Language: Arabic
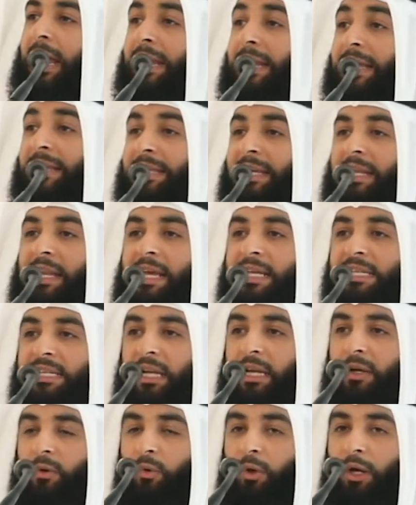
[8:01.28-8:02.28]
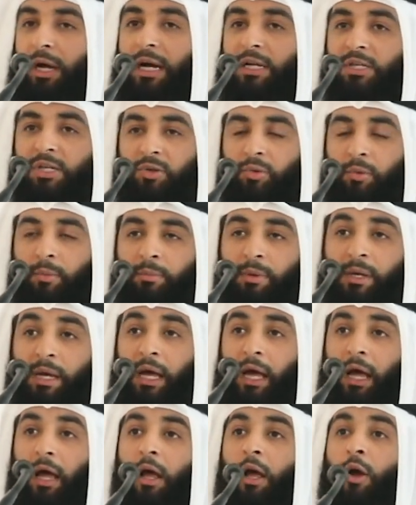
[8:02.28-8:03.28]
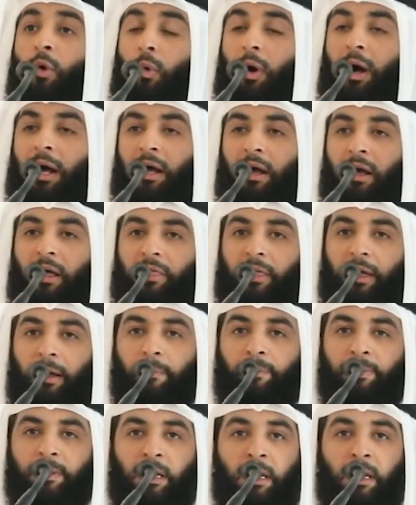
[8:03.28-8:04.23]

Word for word: التي ليس له حاجة بها وهذا